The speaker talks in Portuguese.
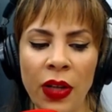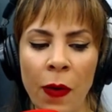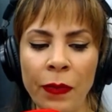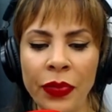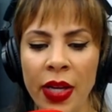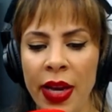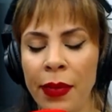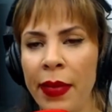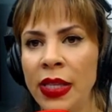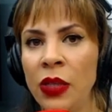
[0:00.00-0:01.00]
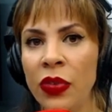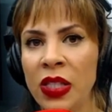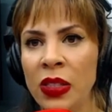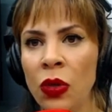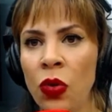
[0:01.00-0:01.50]
e tal. É, mas se
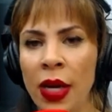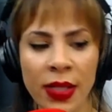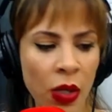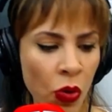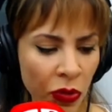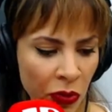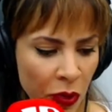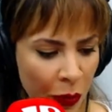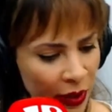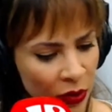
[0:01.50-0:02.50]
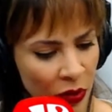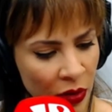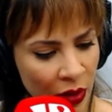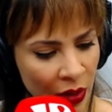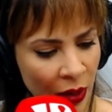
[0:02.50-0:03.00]
você circular, você encontra uns
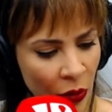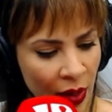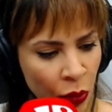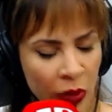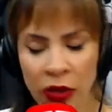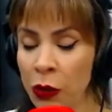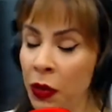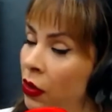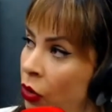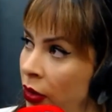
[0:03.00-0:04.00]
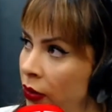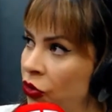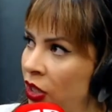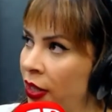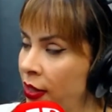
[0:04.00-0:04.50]
preços que você tem que olhar duas vezes para, oi,
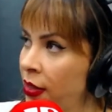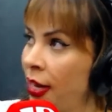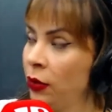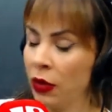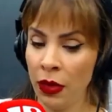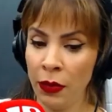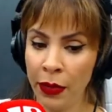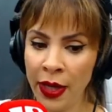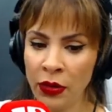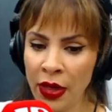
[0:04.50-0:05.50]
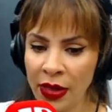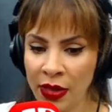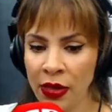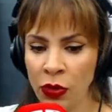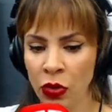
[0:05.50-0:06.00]
é. cheguei certo aquele preço ali. É
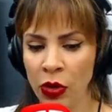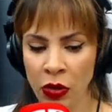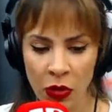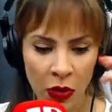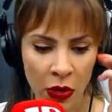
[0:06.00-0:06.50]
Não, é assim, isso.